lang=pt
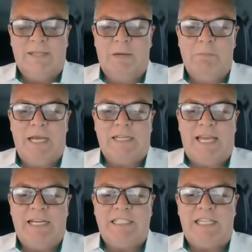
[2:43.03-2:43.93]
também
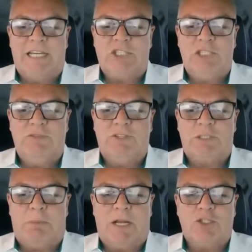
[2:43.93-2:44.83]
tem
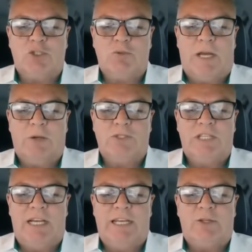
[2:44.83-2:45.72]
iniciativas para ajudar os
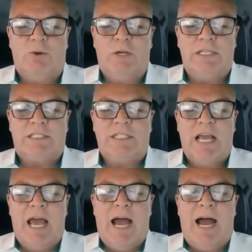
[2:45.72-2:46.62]
eleitores
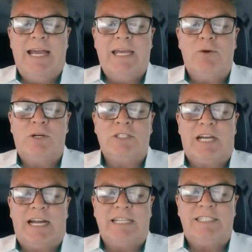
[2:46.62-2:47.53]
a
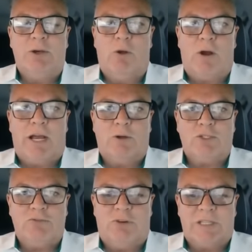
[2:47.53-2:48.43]
encontrarem seu local
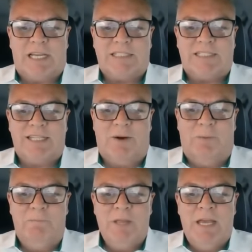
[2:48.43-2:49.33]
de
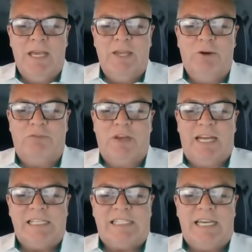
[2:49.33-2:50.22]
votação e
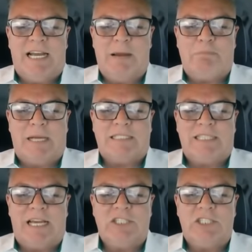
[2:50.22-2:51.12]
oferecerá
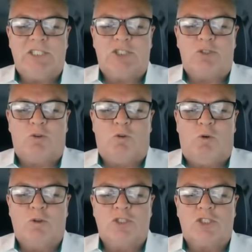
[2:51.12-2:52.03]
passagens
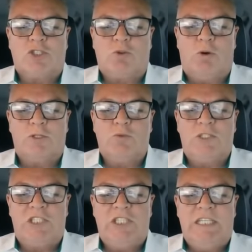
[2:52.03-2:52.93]
com desconto
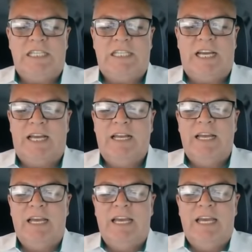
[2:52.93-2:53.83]
de ida
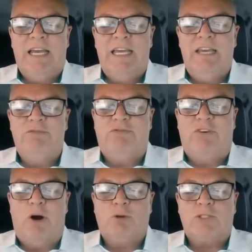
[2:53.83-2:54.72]
e
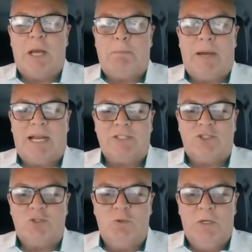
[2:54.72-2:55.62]
volta para
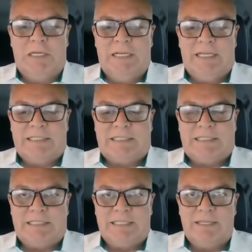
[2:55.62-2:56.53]
as
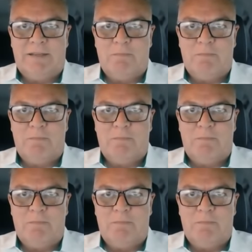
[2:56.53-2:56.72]
urnas.